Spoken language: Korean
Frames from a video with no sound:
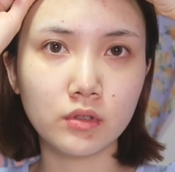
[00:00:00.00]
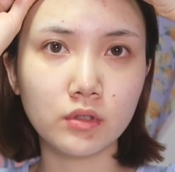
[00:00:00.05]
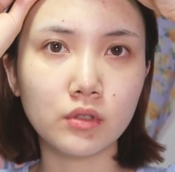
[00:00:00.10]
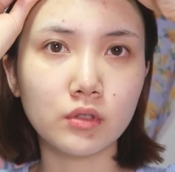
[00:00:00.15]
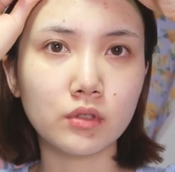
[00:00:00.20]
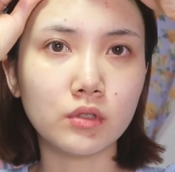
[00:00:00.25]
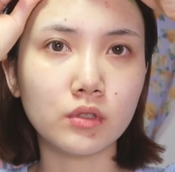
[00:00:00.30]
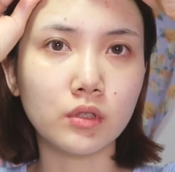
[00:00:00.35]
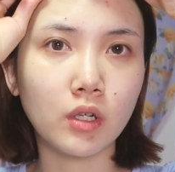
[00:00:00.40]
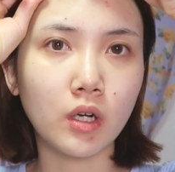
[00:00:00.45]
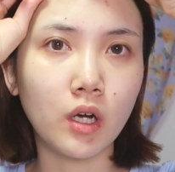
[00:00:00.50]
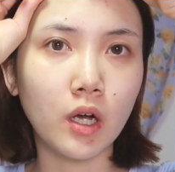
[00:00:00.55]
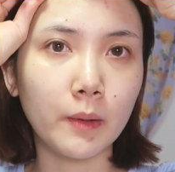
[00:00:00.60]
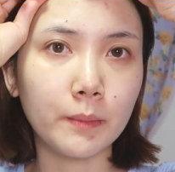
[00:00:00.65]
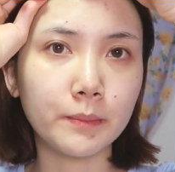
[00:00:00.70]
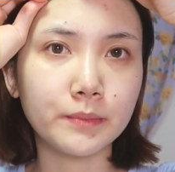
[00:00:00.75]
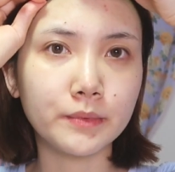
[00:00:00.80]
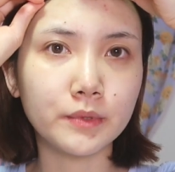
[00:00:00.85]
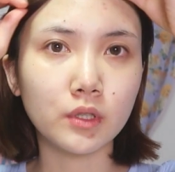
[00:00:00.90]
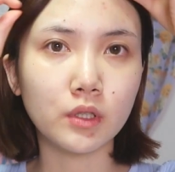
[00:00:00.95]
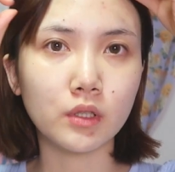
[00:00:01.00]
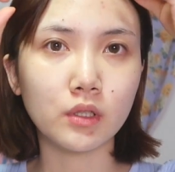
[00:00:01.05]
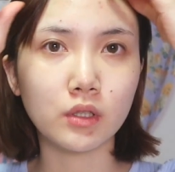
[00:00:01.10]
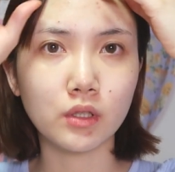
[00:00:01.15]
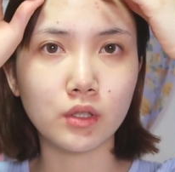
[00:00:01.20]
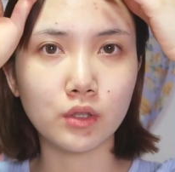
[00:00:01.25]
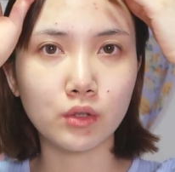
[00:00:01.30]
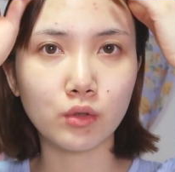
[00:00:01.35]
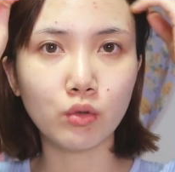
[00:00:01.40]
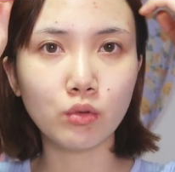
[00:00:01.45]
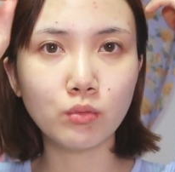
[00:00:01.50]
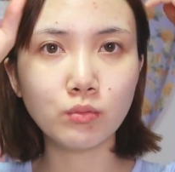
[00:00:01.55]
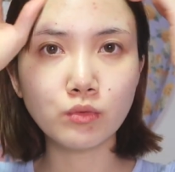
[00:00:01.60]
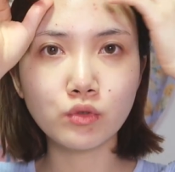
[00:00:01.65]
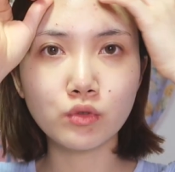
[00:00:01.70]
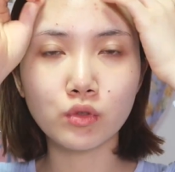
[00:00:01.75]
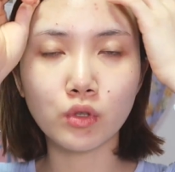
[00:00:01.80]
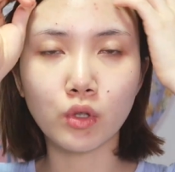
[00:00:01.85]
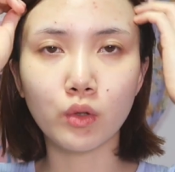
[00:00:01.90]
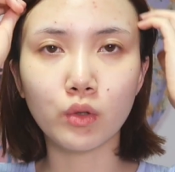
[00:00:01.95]
진짜 갑자기
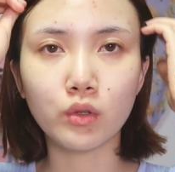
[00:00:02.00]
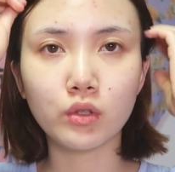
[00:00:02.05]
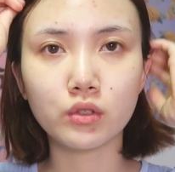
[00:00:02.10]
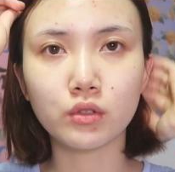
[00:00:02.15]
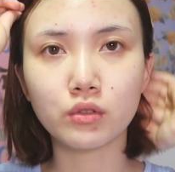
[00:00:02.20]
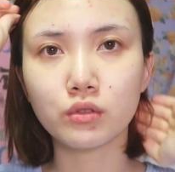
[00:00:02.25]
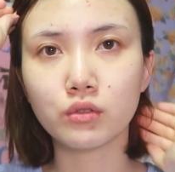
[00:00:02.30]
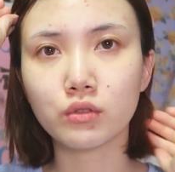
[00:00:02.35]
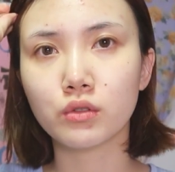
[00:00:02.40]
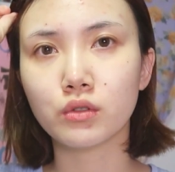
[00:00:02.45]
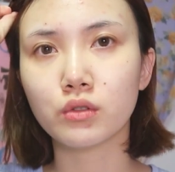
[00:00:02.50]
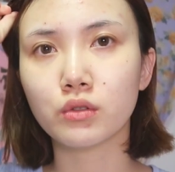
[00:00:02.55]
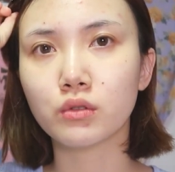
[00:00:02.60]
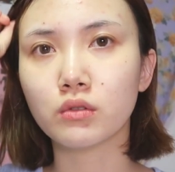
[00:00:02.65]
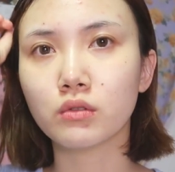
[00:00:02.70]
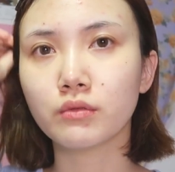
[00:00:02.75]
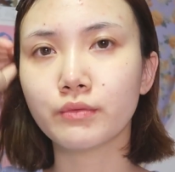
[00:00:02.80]
너무 더워졌어요.